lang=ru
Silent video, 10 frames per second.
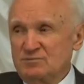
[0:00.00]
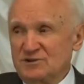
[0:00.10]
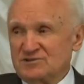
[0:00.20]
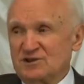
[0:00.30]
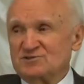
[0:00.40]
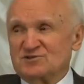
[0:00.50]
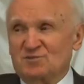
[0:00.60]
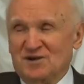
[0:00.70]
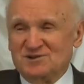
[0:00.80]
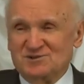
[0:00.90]
Мне сказали,
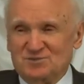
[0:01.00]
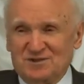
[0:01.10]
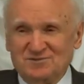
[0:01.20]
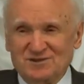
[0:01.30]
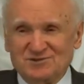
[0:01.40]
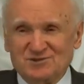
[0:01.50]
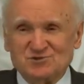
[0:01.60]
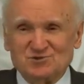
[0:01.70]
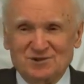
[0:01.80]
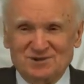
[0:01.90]
ошибаетесь, профессор,
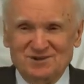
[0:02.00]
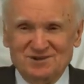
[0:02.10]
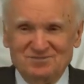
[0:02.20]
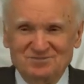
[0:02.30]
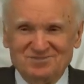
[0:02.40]
сотни.